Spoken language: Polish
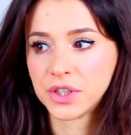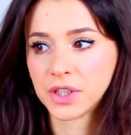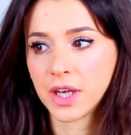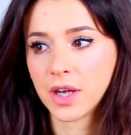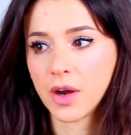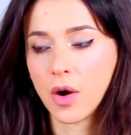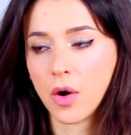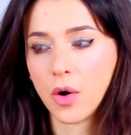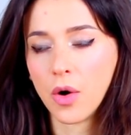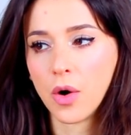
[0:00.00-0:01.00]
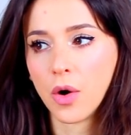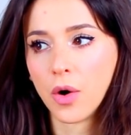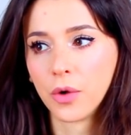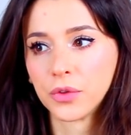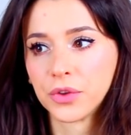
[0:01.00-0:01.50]
się
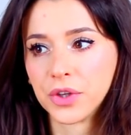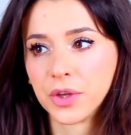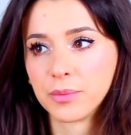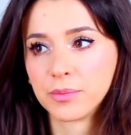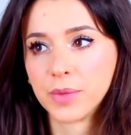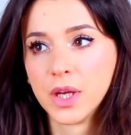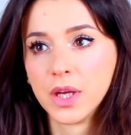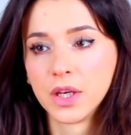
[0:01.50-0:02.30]
o tym,